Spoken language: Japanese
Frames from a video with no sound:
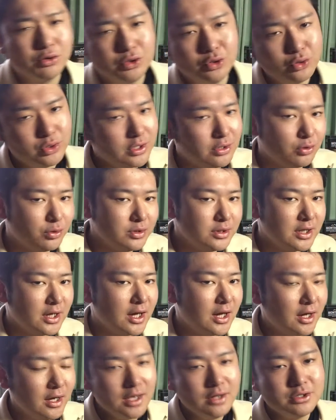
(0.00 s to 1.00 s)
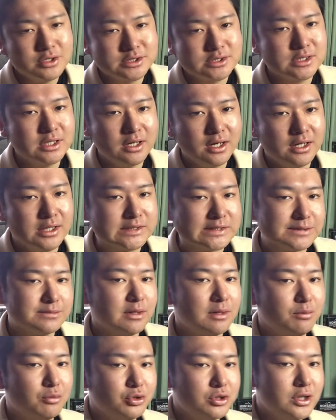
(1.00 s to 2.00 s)
量なのって考える時間が一
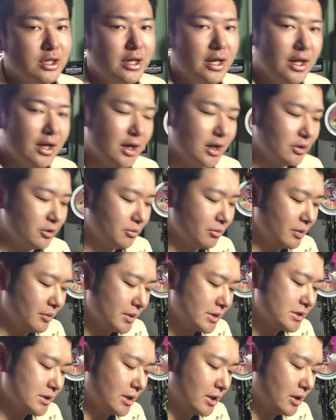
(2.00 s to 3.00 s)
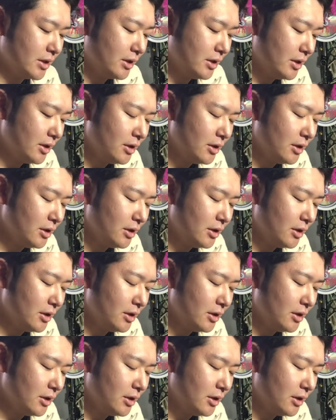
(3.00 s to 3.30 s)
番もったいないかなと思いますね。